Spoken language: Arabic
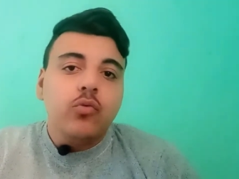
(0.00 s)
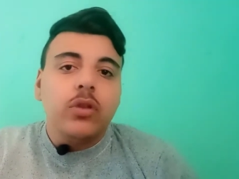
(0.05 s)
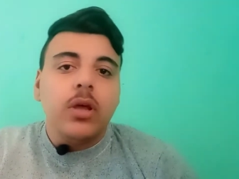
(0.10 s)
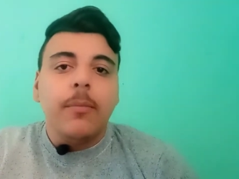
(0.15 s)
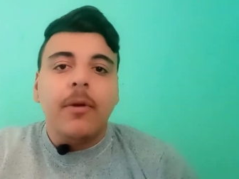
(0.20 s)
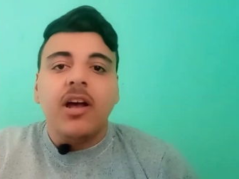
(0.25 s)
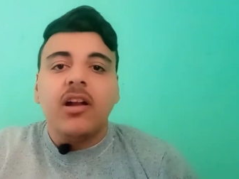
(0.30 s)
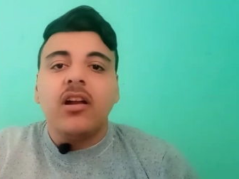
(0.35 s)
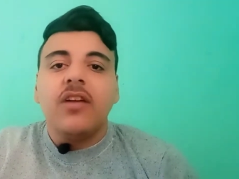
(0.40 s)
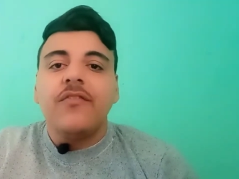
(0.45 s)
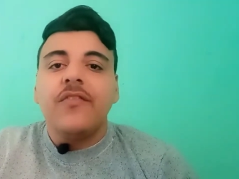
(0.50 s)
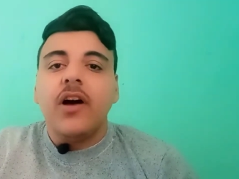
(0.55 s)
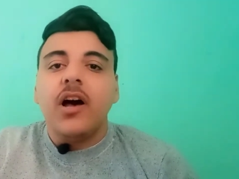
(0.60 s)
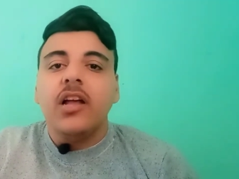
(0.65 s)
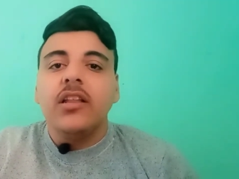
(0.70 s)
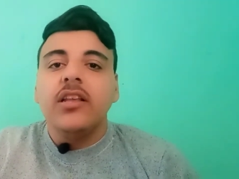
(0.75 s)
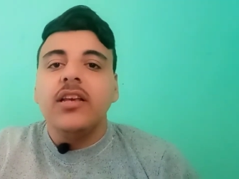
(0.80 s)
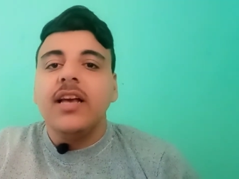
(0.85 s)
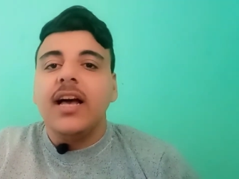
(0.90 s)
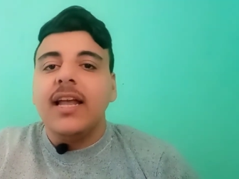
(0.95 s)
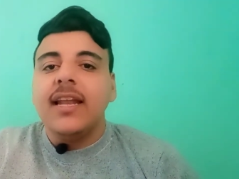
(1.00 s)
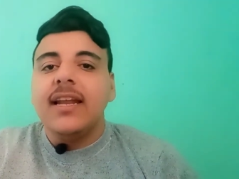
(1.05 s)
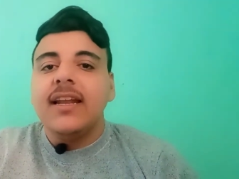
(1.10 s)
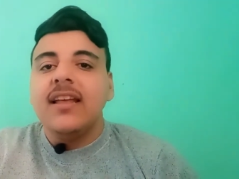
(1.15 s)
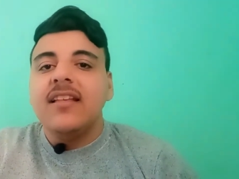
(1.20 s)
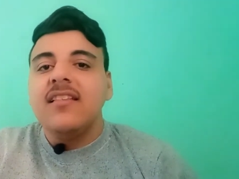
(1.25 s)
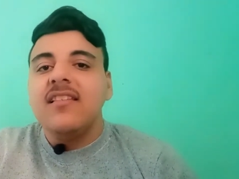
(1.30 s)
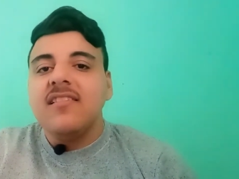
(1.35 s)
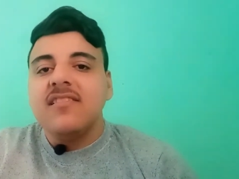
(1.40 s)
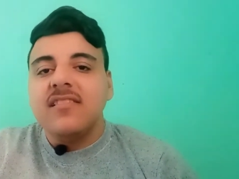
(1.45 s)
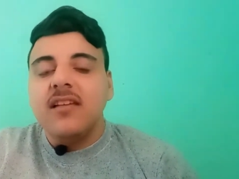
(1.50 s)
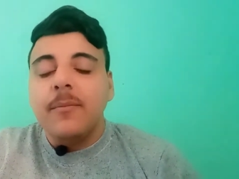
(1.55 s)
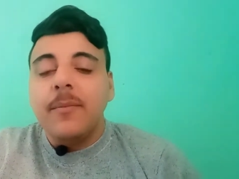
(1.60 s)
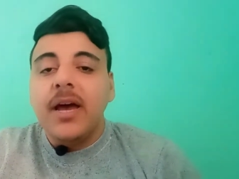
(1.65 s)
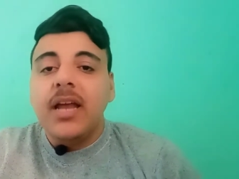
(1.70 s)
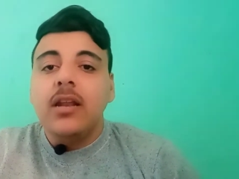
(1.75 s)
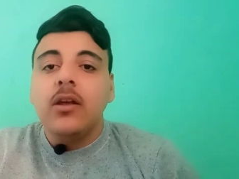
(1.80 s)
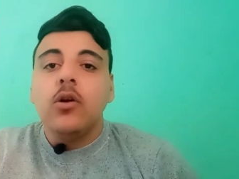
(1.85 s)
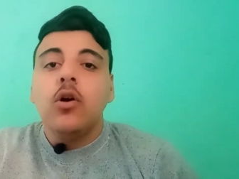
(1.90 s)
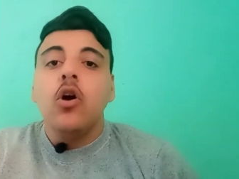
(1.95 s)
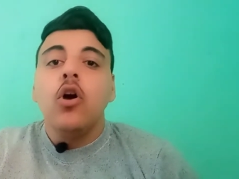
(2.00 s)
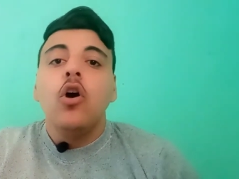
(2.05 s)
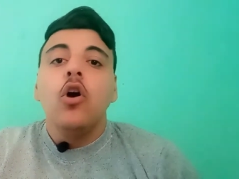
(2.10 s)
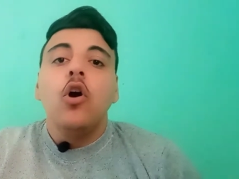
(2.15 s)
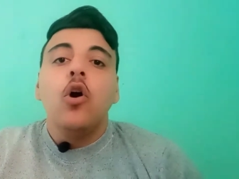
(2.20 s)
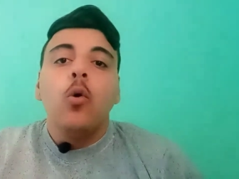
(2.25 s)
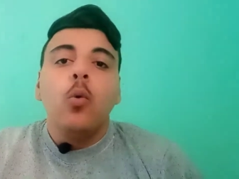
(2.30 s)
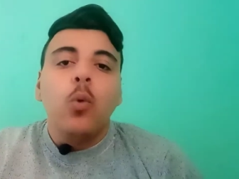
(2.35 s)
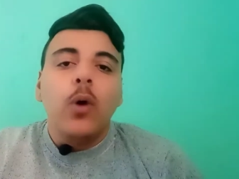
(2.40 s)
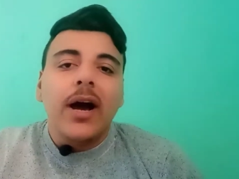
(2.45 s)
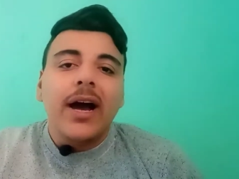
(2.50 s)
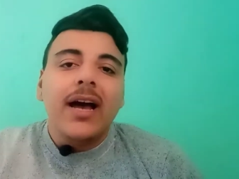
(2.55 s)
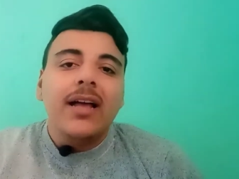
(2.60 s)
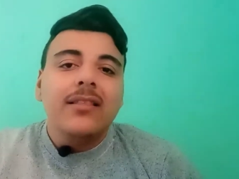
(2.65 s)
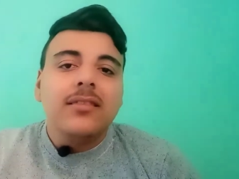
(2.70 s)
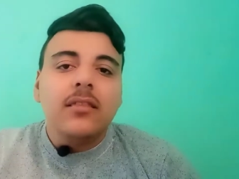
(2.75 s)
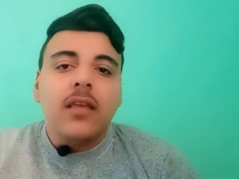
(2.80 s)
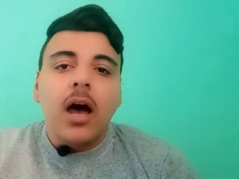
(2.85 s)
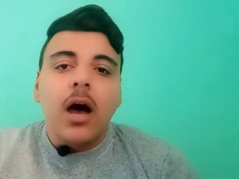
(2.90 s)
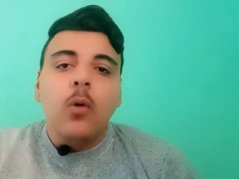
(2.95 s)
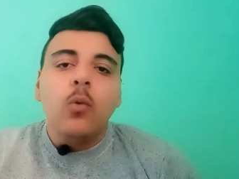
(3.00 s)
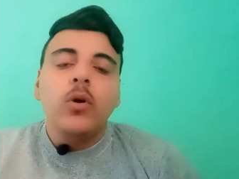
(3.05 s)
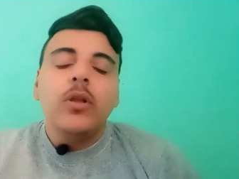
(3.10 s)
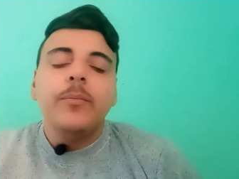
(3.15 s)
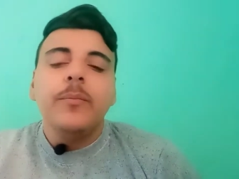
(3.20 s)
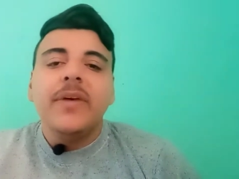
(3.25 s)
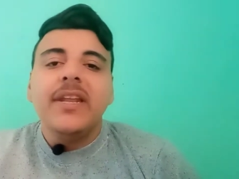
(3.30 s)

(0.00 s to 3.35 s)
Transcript: وطبعا رفع قضية على نادي الزمالك وخد تعويض